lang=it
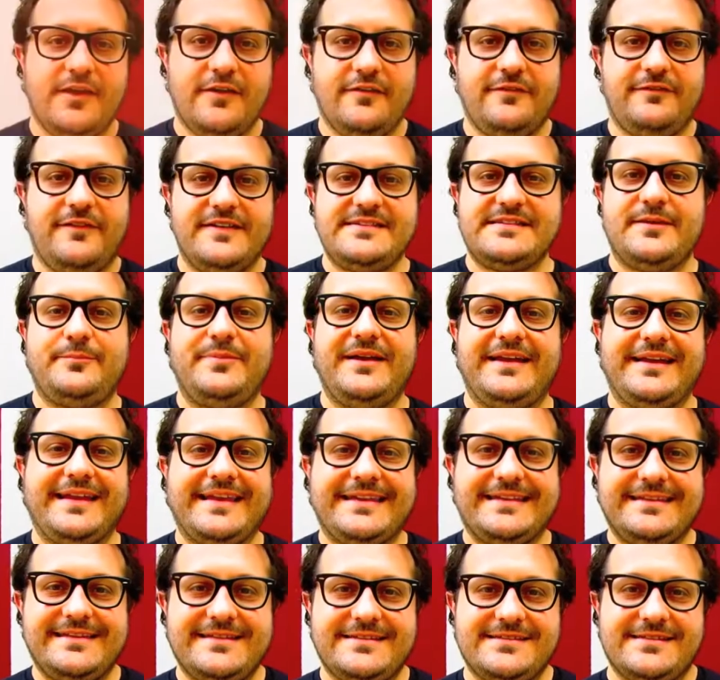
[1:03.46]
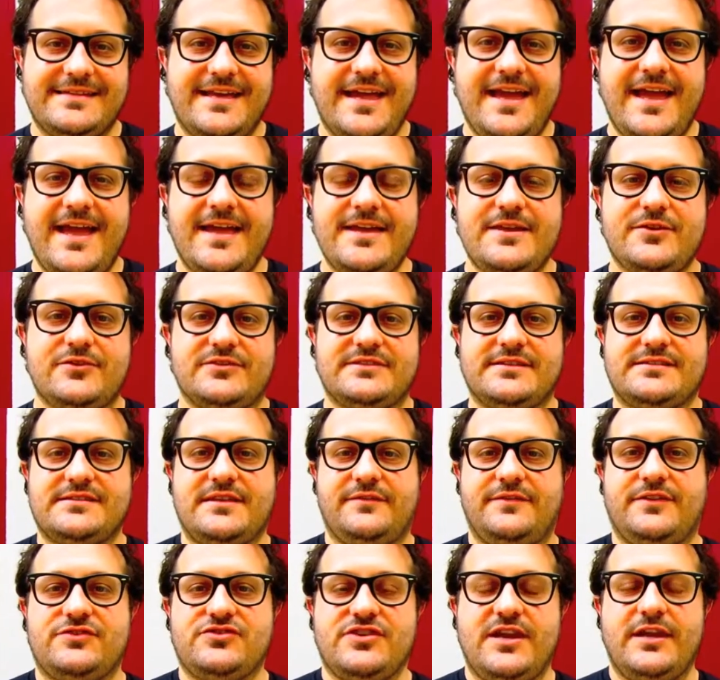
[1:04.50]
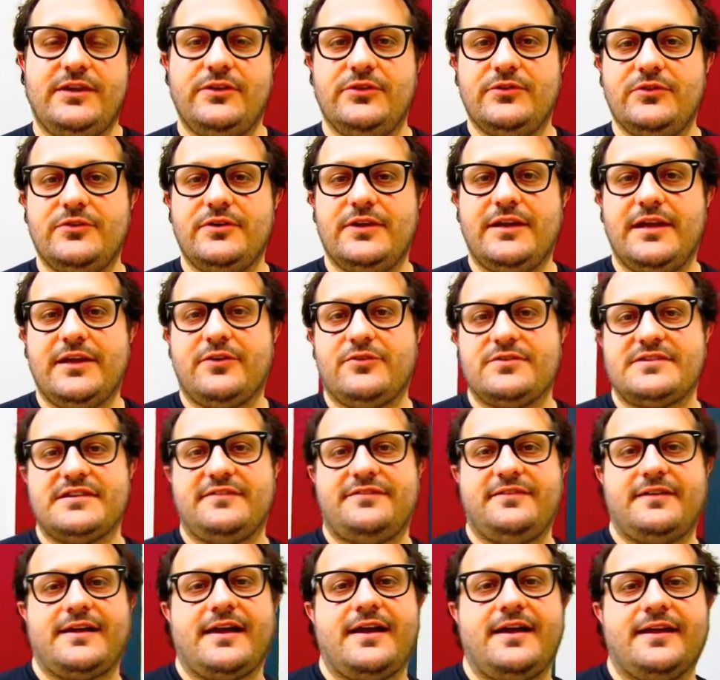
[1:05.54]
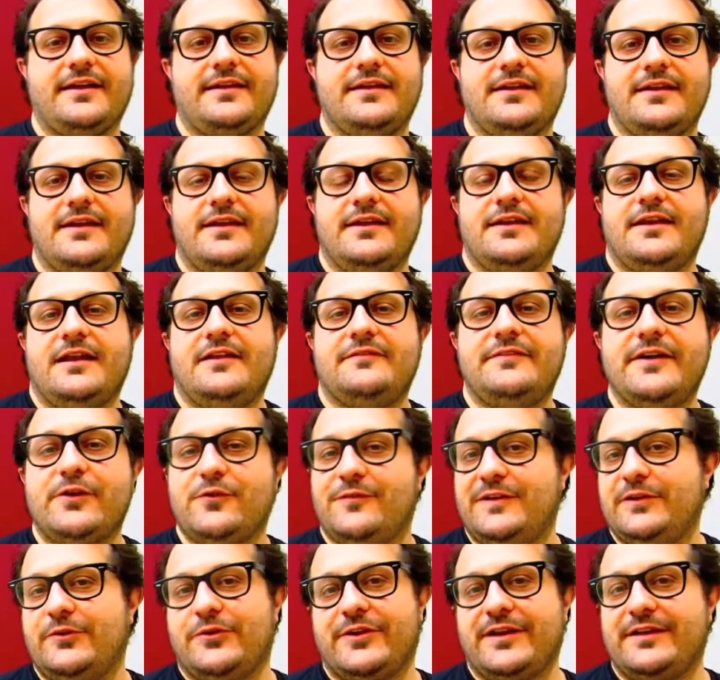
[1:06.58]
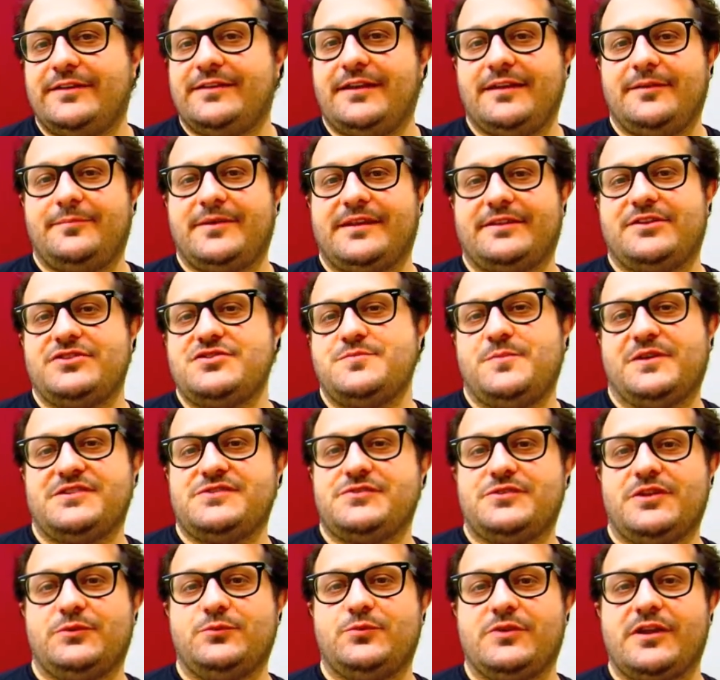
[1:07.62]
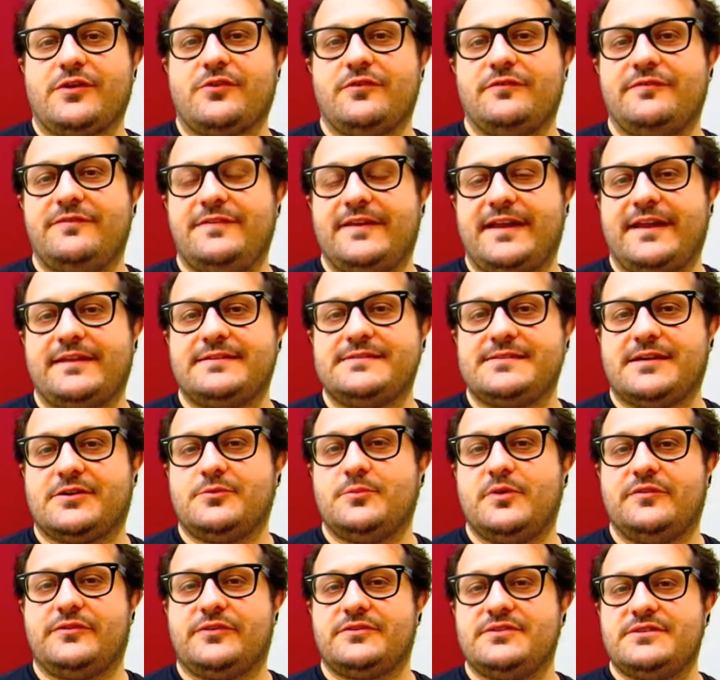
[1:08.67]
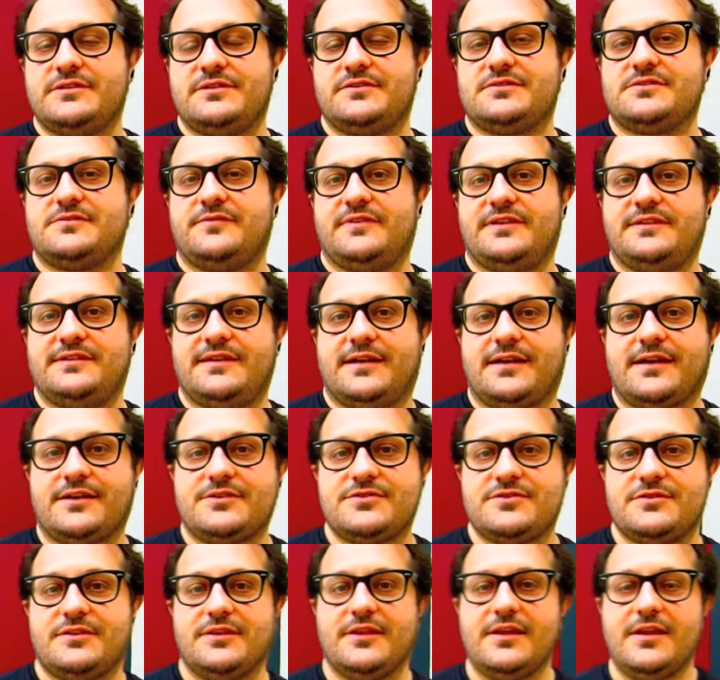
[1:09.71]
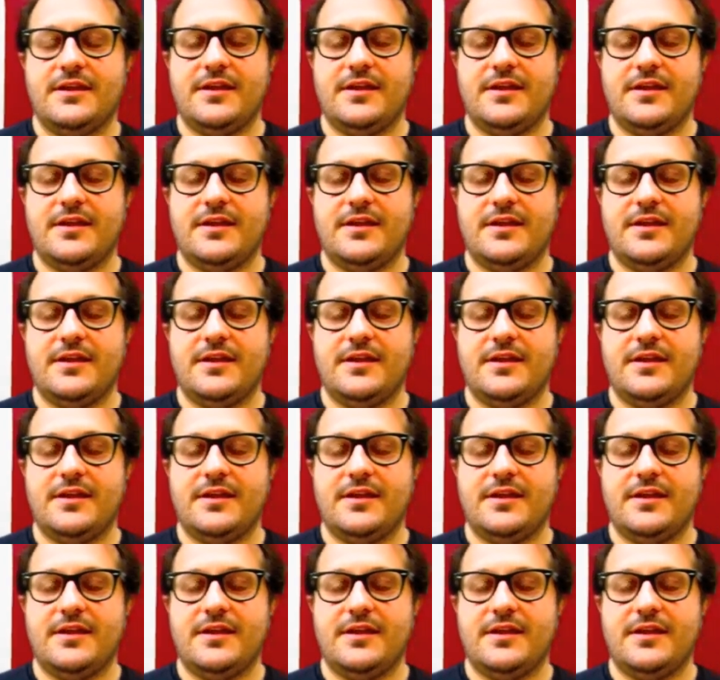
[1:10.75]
Fai sapere chi sei, cosa stai facendo e cosa farai è il vero valore della partecipazione ad una conferenza come Frontiers of Interaction.